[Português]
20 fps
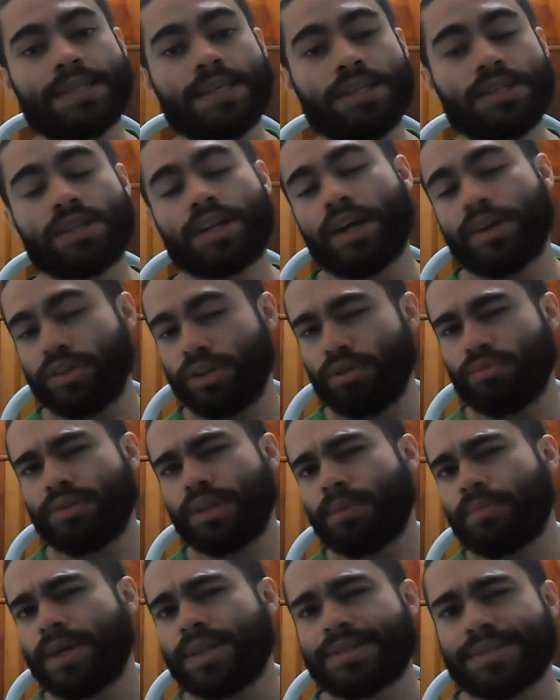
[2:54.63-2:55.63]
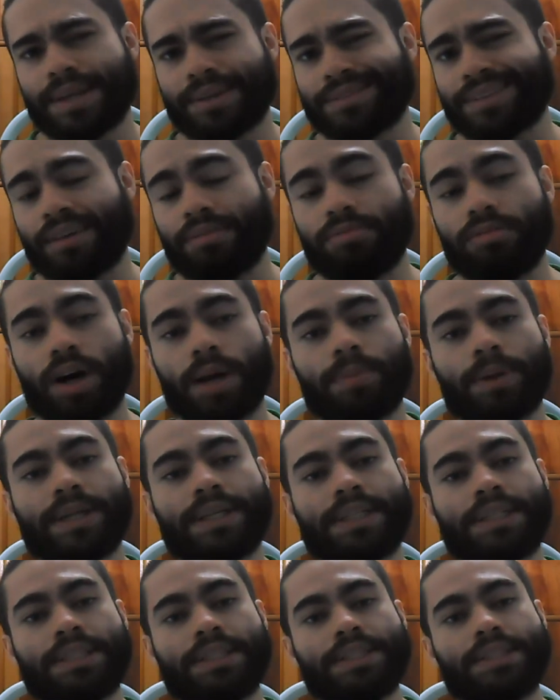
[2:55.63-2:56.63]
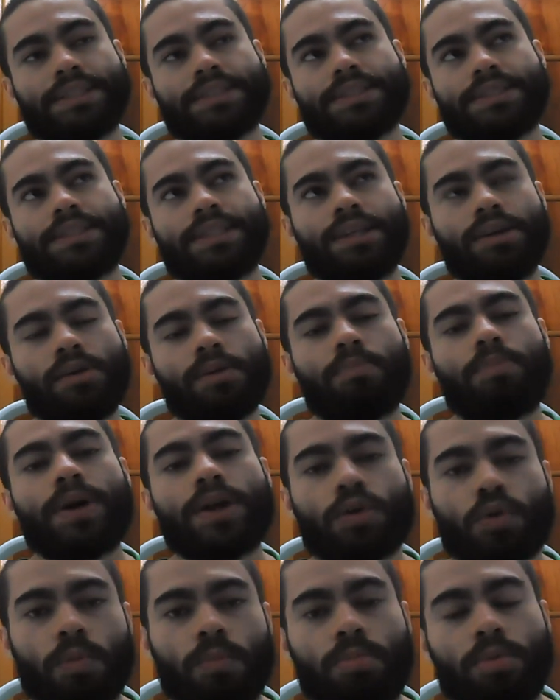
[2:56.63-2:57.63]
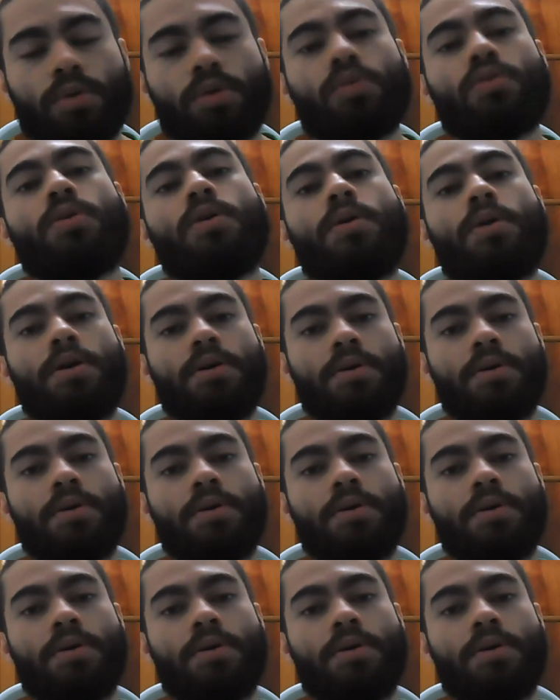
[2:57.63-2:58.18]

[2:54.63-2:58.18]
vocês ganham e eu também, de certa forma. Eu perco um pouco,